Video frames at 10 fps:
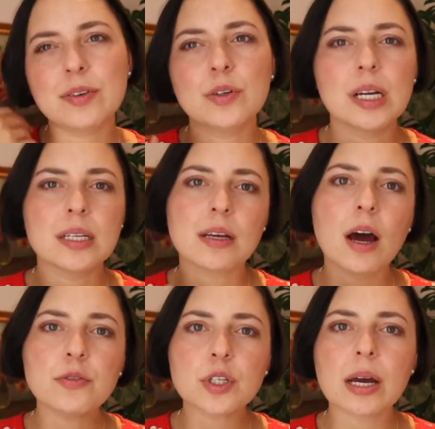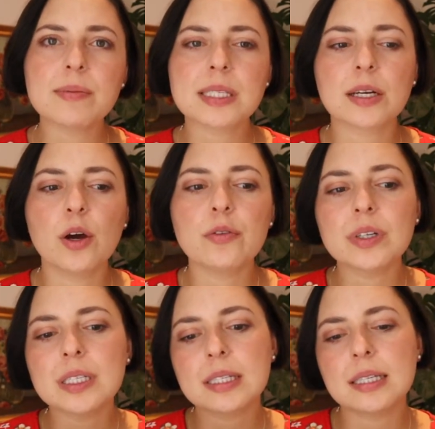wenn du dir das aufschreibst, dann
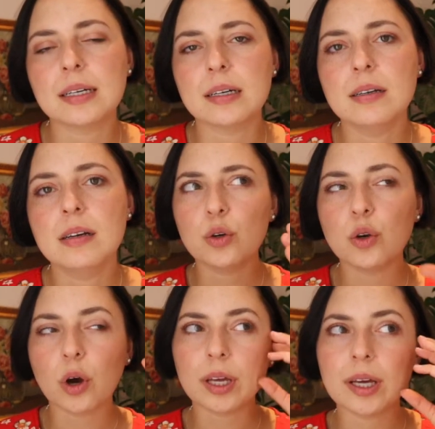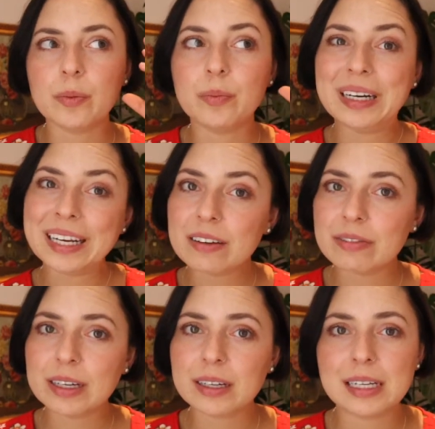eröffnet es dir neue
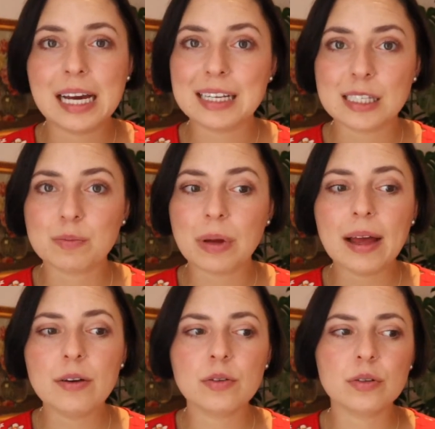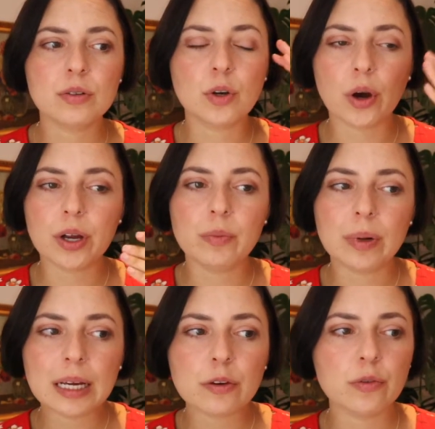Blickwinkel erstmal und einen neuen
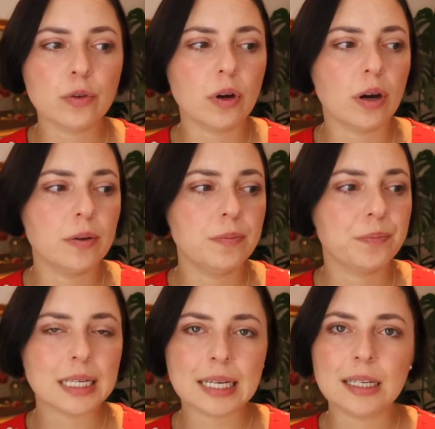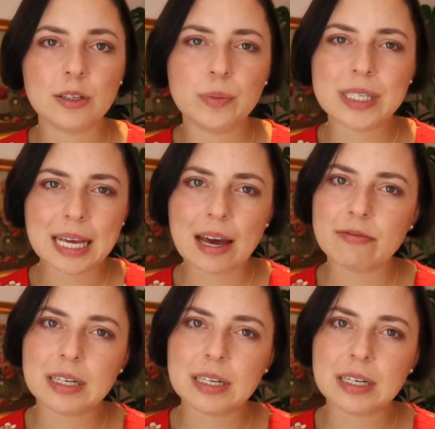Blick für Dinge, die du bisher